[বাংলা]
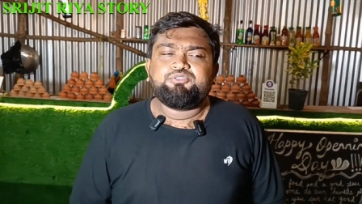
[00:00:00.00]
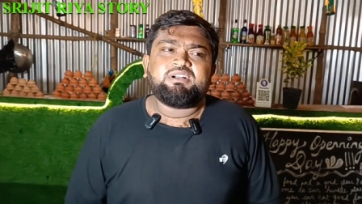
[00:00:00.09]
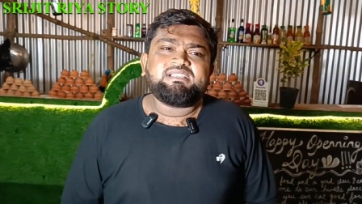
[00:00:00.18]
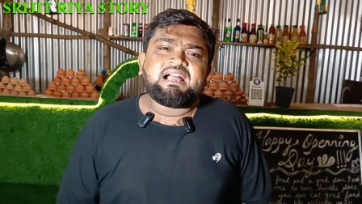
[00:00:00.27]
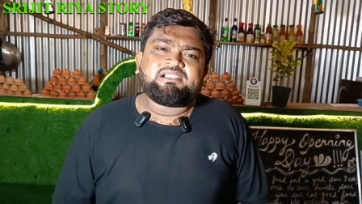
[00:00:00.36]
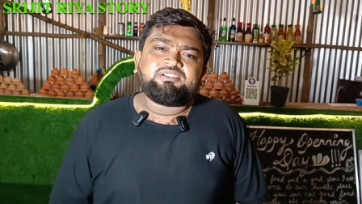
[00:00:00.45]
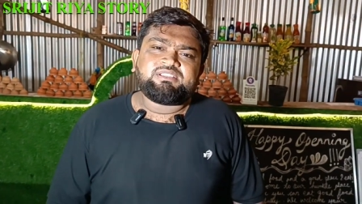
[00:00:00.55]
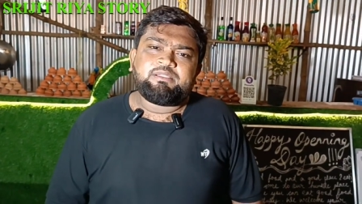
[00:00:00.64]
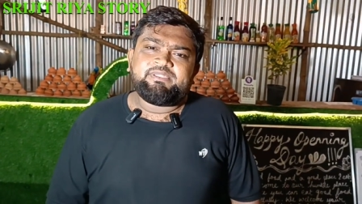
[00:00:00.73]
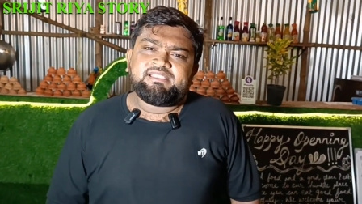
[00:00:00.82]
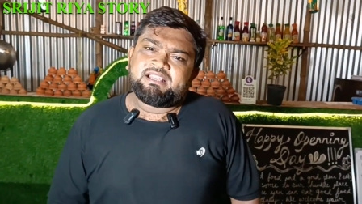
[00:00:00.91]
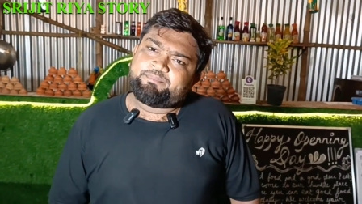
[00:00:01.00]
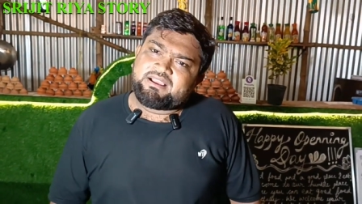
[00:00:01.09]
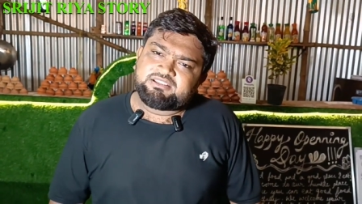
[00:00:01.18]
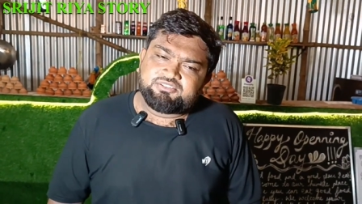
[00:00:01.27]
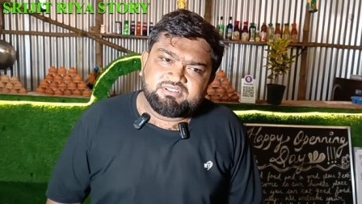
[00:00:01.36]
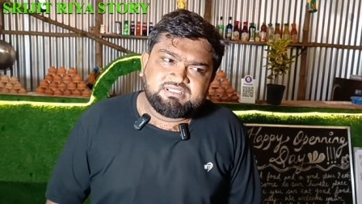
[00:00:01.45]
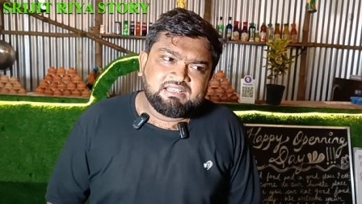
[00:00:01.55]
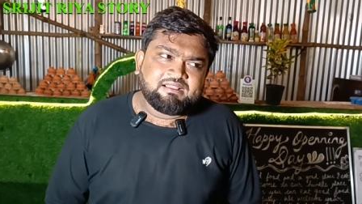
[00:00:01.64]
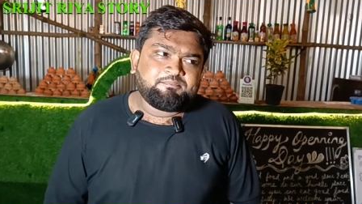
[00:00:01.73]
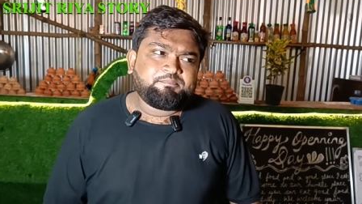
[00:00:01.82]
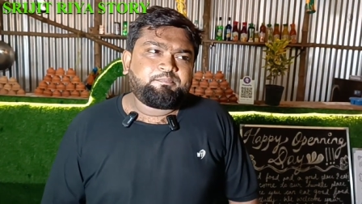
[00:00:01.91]
দু হাজার আমি ইয়ে পাস
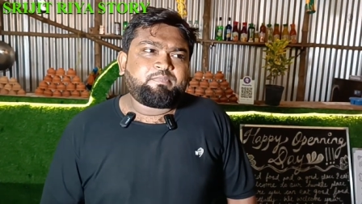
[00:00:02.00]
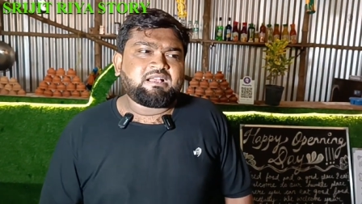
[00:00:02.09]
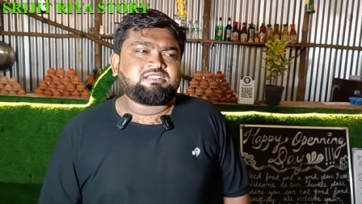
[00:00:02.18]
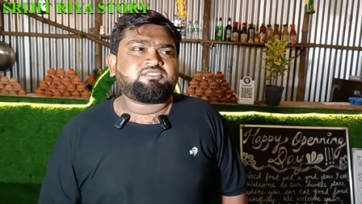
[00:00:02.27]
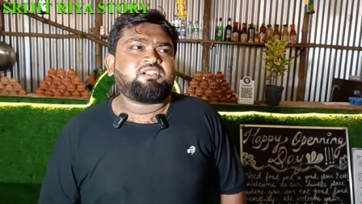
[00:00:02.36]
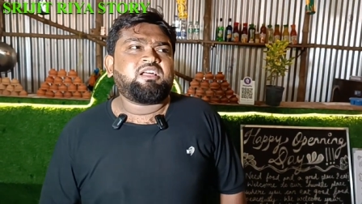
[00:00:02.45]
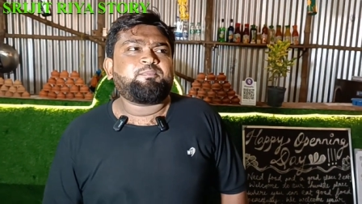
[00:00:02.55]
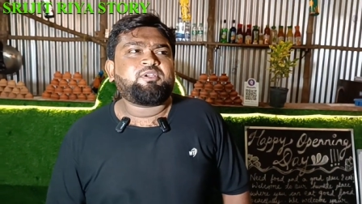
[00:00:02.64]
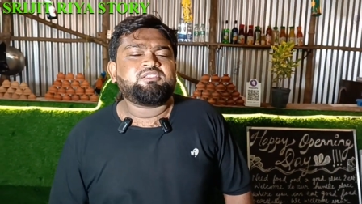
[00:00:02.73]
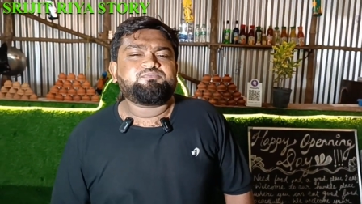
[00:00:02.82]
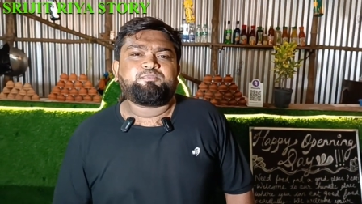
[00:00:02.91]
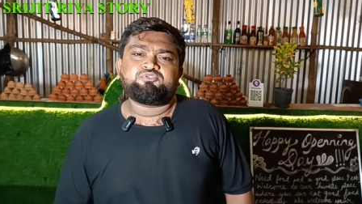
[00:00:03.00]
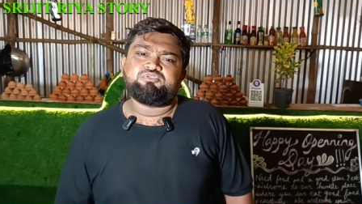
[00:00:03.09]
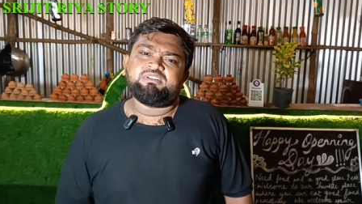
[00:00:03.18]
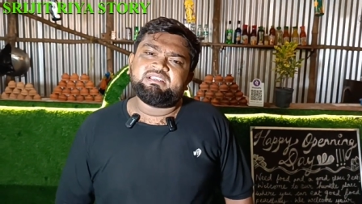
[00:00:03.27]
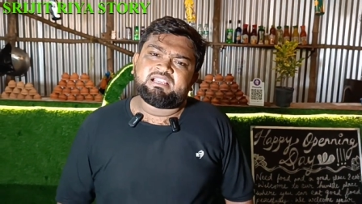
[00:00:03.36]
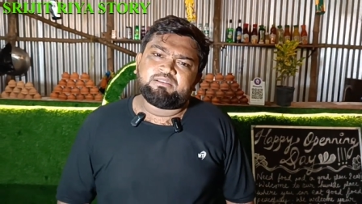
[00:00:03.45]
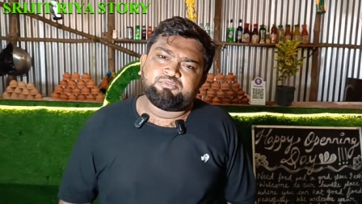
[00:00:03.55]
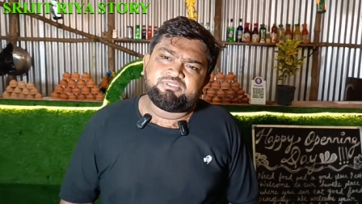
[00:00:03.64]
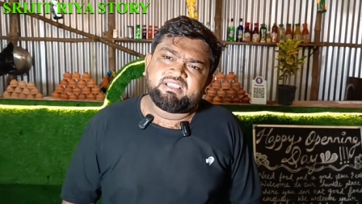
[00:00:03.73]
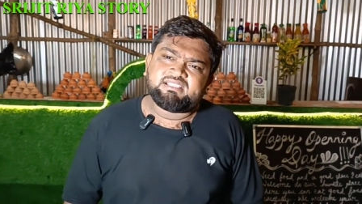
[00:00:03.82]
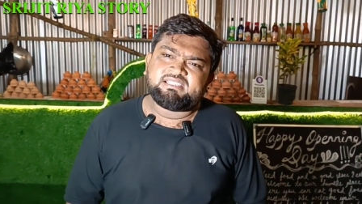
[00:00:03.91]
করেছিলাম পাস করার পরে প্রচুর
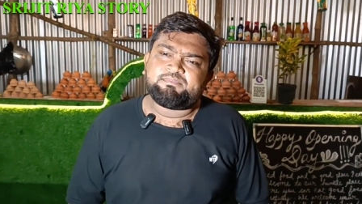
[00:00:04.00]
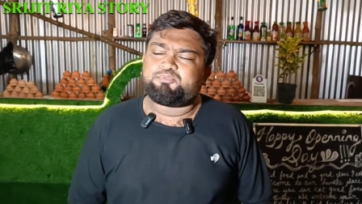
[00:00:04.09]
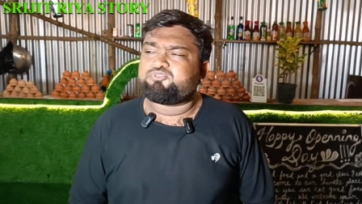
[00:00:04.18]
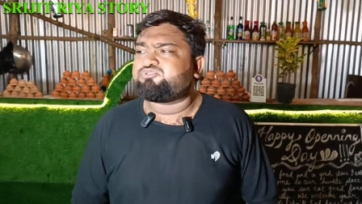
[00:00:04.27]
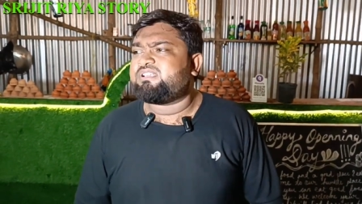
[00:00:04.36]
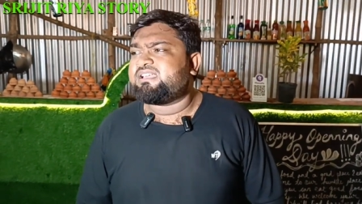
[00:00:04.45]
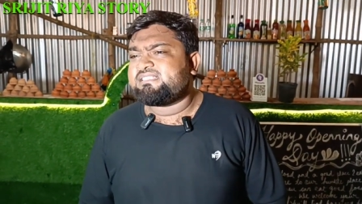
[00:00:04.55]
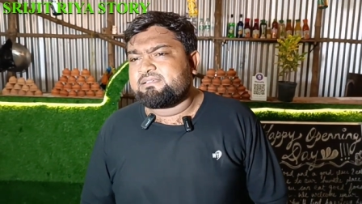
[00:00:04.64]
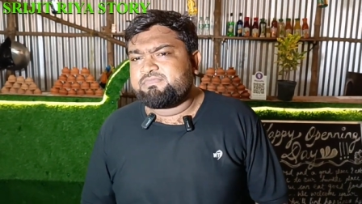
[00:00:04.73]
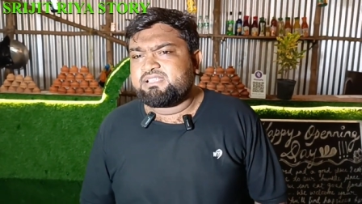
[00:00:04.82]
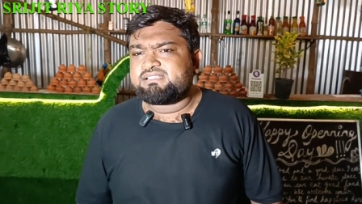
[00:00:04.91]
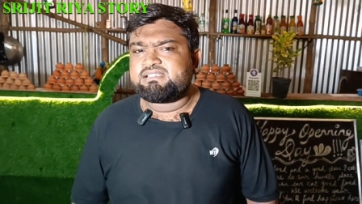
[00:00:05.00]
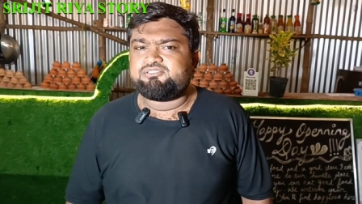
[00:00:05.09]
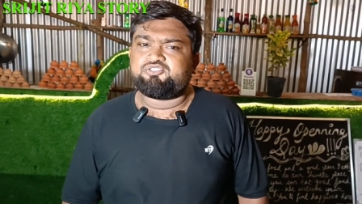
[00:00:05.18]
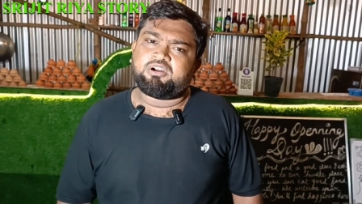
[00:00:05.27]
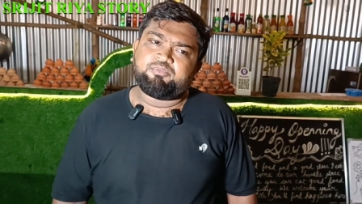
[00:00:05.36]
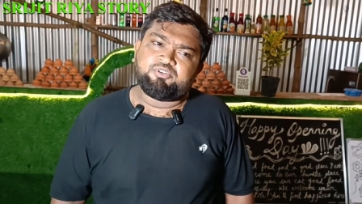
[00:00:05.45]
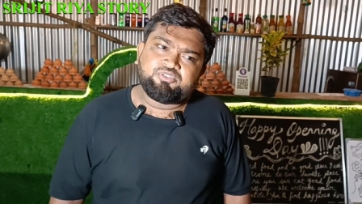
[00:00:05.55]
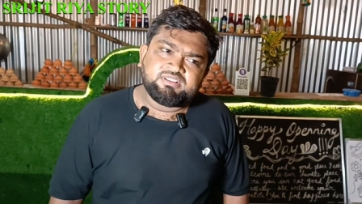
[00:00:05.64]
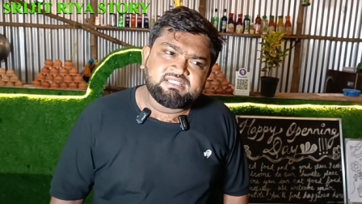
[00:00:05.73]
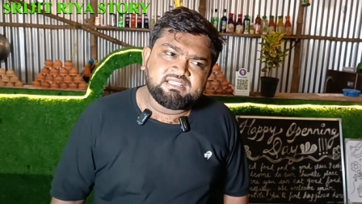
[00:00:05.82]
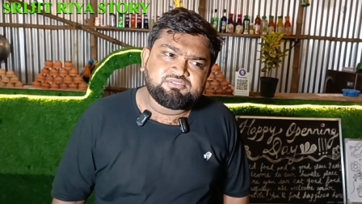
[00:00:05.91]
ইন্টারভিউ দিয়েছি প্রচুর এক্সাম দিয়েছি জবও
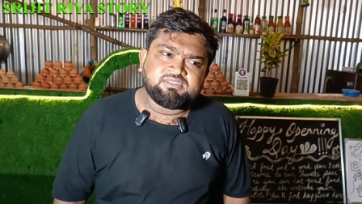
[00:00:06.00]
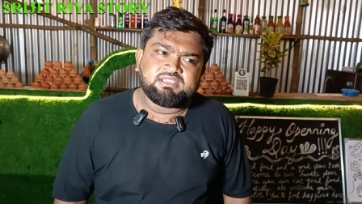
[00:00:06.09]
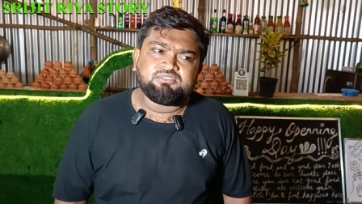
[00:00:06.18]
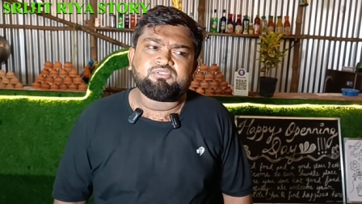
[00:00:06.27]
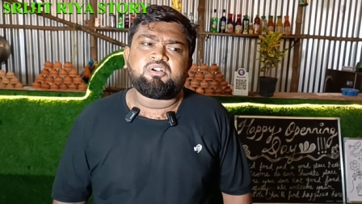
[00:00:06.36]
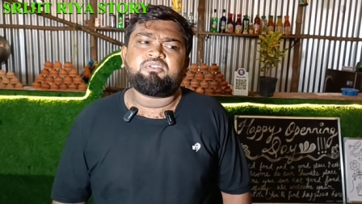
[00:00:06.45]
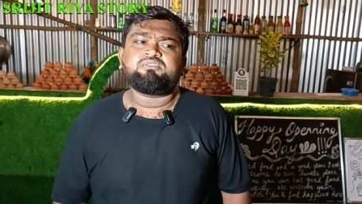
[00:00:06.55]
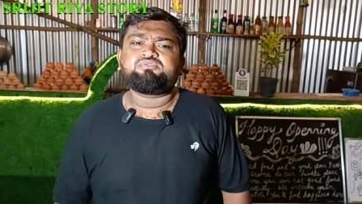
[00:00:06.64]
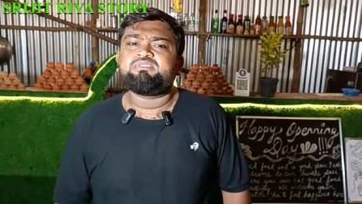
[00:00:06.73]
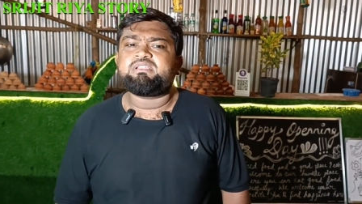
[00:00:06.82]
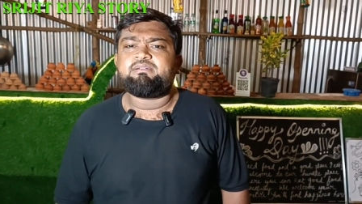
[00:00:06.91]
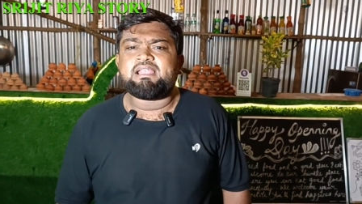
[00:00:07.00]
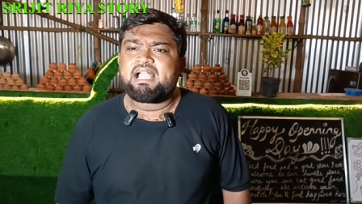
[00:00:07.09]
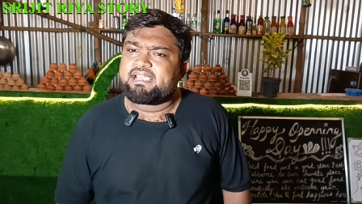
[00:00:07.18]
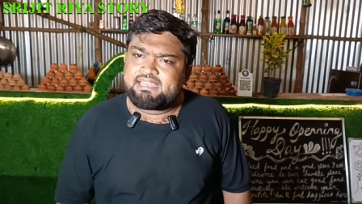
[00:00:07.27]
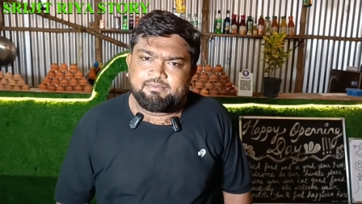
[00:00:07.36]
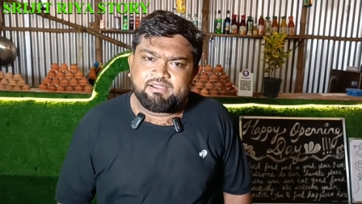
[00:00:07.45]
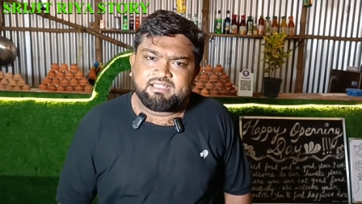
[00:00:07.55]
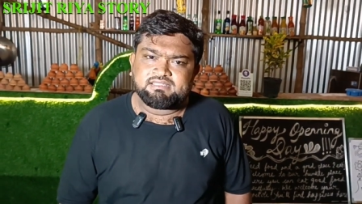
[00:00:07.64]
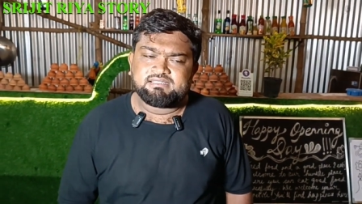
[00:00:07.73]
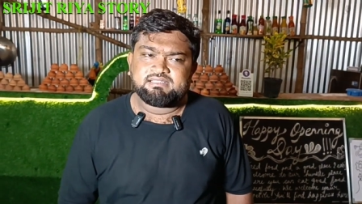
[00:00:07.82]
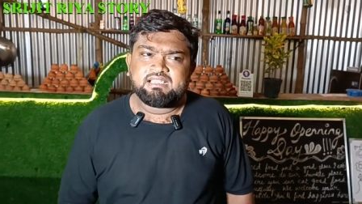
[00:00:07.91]
করেছি কিছুতে কিন্তু কখনো সুইটেবল লাগেনি আমার
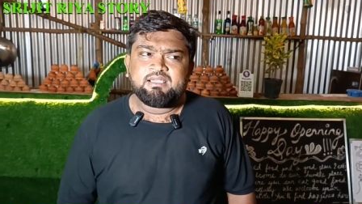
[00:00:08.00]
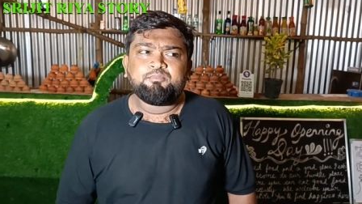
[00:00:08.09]
কাছে